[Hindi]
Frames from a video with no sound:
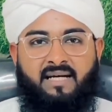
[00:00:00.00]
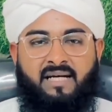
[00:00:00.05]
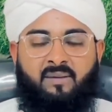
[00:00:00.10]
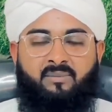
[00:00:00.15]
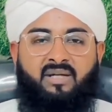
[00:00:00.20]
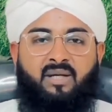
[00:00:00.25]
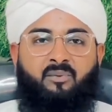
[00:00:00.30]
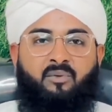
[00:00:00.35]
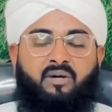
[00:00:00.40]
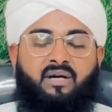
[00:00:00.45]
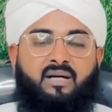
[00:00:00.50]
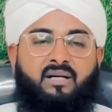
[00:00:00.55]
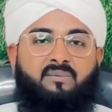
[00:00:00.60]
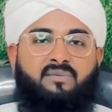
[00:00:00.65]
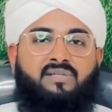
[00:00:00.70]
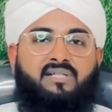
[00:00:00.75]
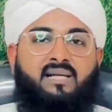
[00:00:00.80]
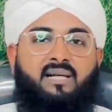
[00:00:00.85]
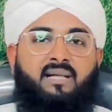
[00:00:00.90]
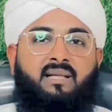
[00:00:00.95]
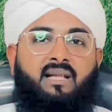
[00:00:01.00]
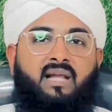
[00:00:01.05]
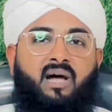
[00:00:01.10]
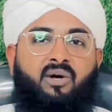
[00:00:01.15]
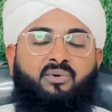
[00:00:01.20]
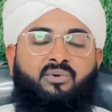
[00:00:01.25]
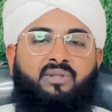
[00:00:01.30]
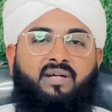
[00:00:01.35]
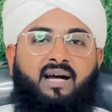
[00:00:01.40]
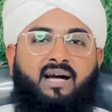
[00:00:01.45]
नबी मुकरम
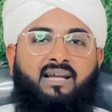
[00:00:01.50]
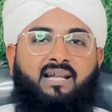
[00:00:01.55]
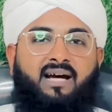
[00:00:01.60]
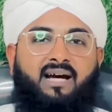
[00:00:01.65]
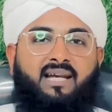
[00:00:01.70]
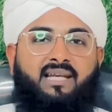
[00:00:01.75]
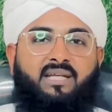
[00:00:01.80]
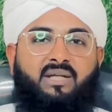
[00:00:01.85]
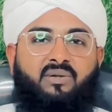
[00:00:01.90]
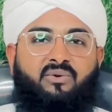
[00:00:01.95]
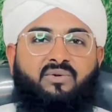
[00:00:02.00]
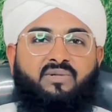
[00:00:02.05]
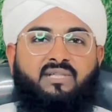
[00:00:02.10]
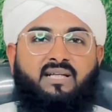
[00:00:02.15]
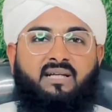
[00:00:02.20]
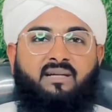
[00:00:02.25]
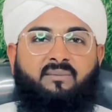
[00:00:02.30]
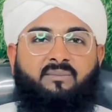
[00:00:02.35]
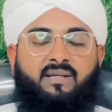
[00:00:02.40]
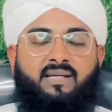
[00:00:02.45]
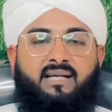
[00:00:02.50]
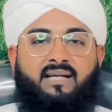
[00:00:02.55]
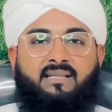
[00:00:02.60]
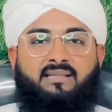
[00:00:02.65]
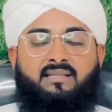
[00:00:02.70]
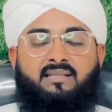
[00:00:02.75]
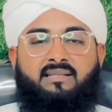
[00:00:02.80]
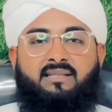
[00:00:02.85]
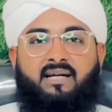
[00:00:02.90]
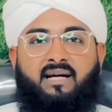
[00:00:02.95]
सल्लल्लाहु अलैहि वसल्लम ने
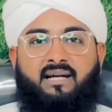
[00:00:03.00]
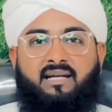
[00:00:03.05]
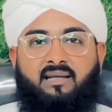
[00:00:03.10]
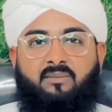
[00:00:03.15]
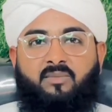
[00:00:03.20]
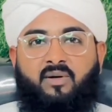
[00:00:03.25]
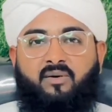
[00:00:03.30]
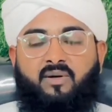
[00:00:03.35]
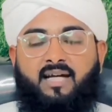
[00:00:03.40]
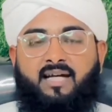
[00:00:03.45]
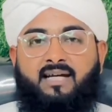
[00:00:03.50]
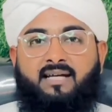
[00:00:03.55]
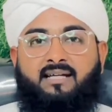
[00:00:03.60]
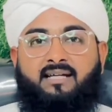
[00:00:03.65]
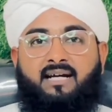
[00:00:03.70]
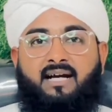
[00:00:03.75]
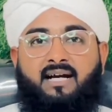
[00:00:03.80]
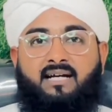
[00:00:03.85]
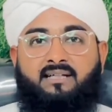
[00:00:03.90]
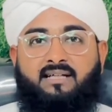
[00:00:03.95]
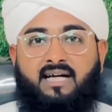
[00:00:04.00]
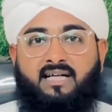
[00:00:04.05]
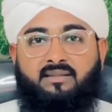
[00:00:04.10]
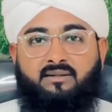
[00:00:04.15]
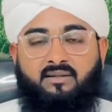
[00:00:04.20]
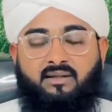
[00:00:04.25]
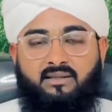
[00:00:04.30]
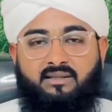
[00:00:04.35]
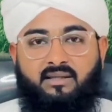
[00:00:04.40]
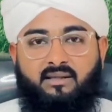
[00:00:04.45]
हज़रत अली मौलाए
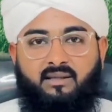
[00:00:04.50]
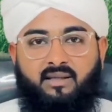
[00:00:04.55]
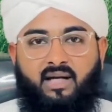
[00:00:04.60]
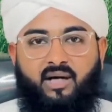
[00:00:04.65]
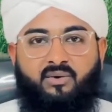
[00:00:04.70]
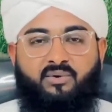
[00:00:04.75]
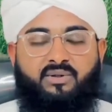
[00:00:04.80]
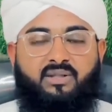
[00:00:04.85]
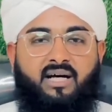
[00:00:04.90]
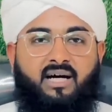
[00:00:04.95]
कायनात रदी अल्लाह